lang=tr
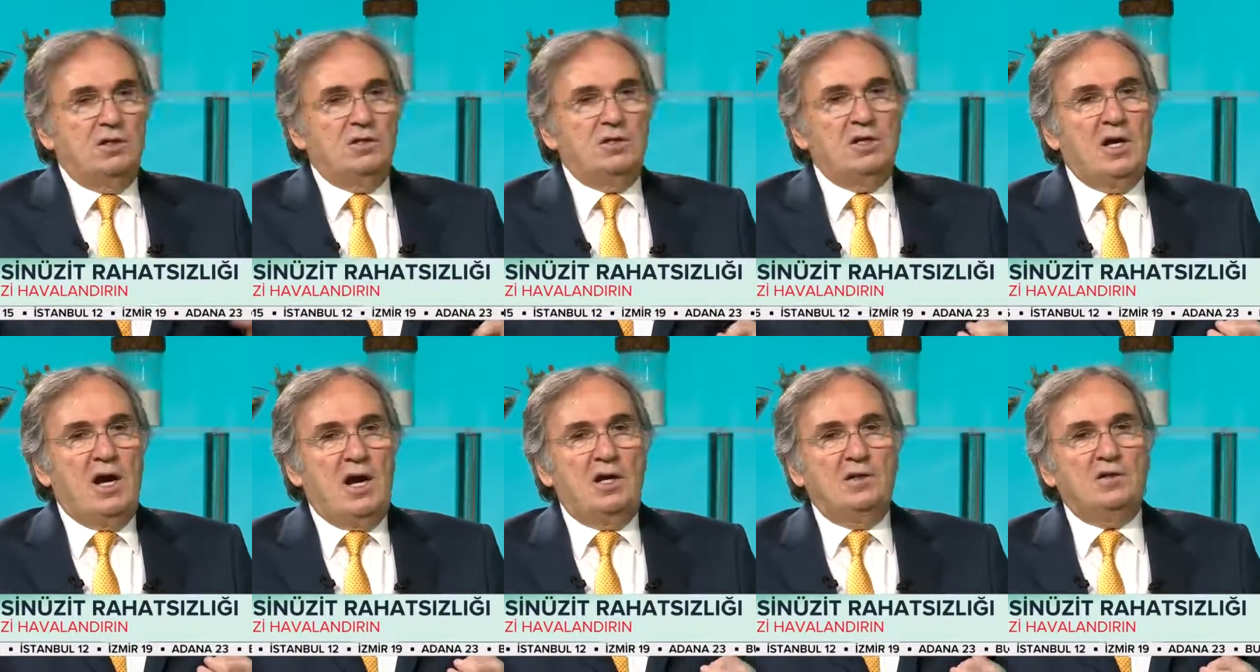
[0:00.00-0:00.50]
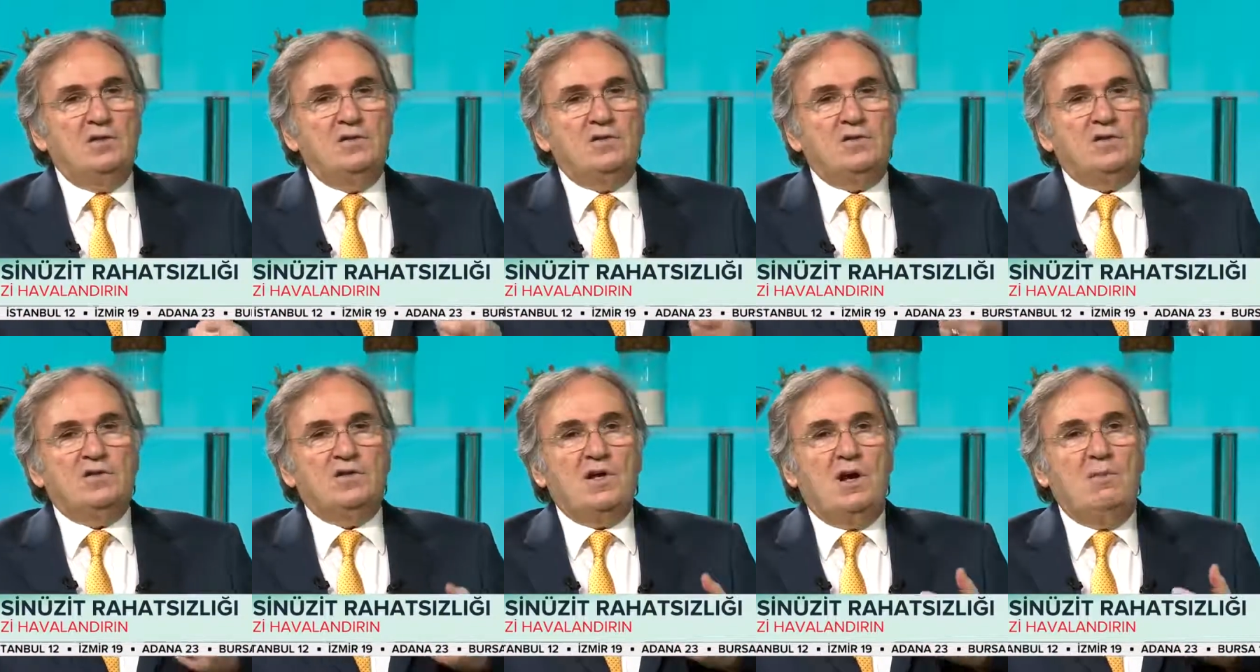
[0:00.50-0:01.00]
yani
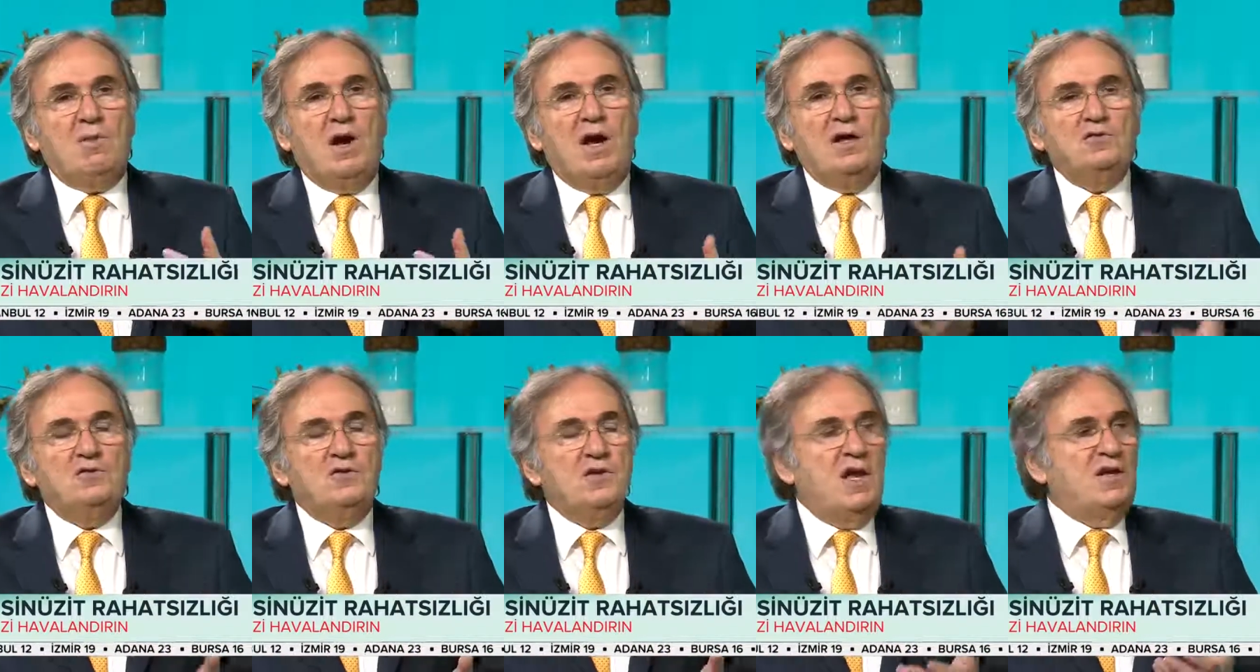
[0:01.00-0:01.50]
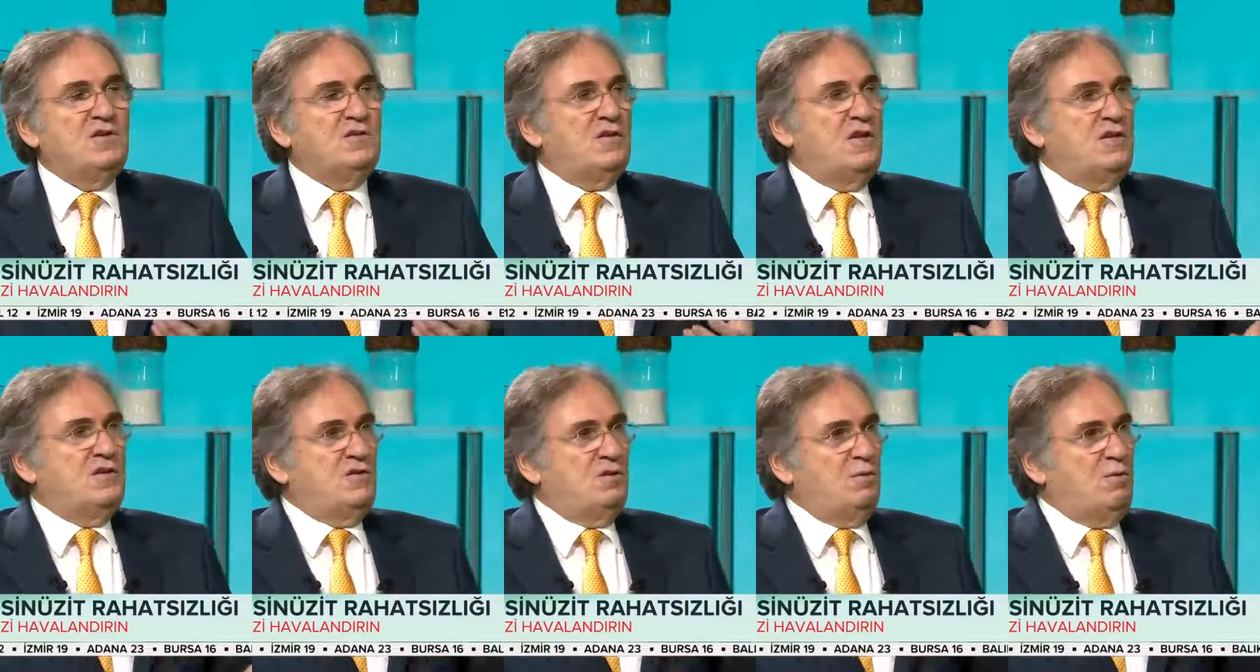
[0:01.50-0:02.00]
saman
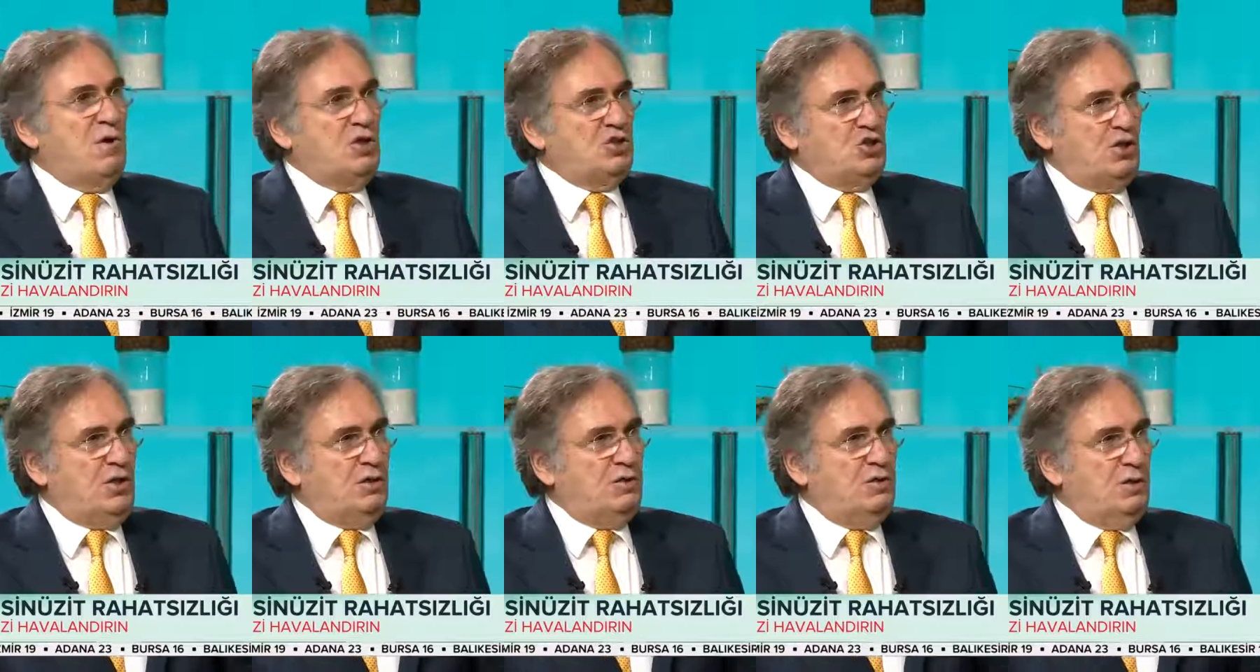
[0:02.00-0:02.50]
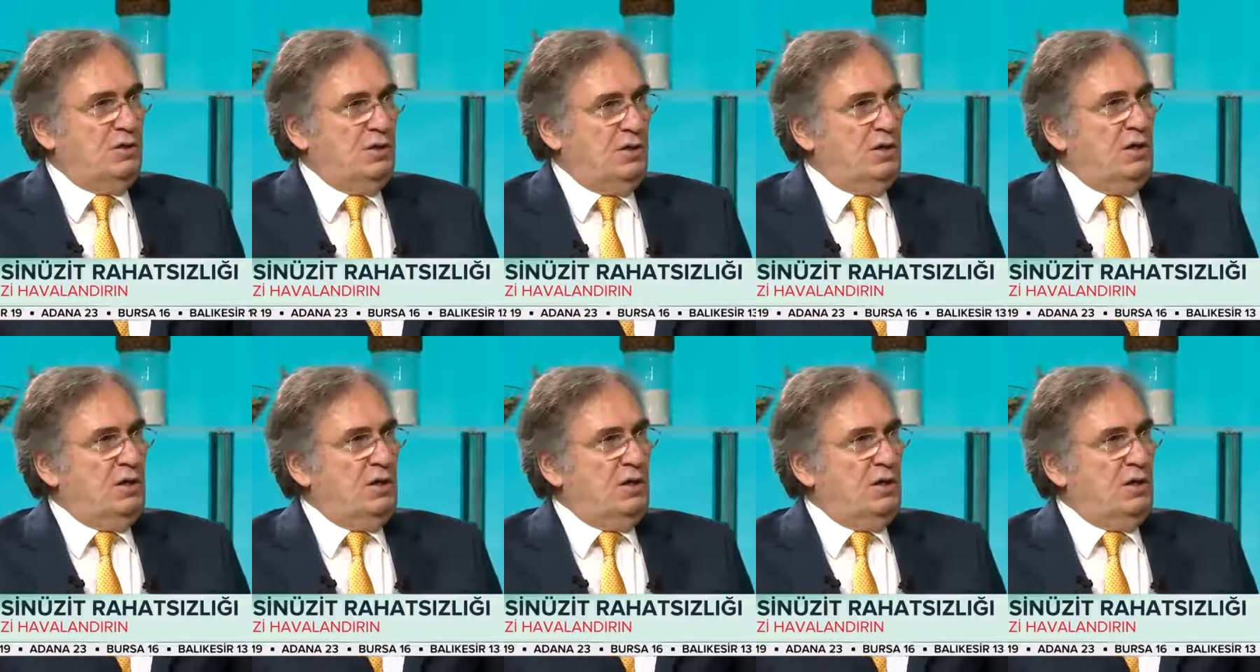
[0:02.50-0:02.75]
nezlesi başladı.